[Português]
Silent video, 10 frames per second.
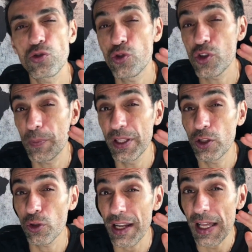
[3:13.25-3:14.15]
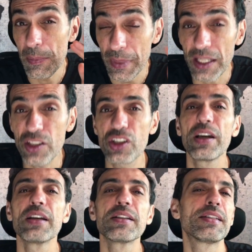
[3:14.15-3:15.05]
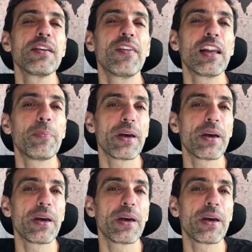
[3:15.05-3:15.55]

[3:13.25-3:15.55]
eu te explico realmente se vale